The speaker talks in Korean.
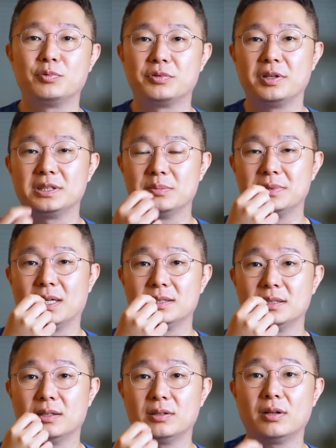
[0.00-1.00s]
붙어 있으면
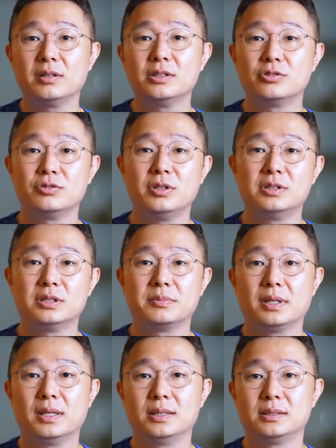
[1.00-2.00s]
장치가 떨어질 수도
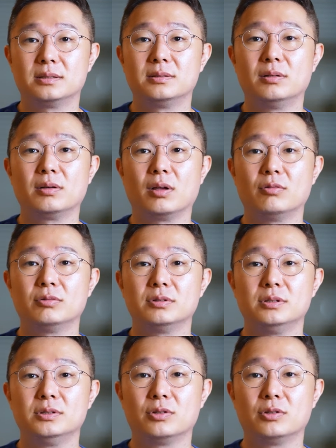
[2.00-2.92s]
있지만 그런 경우는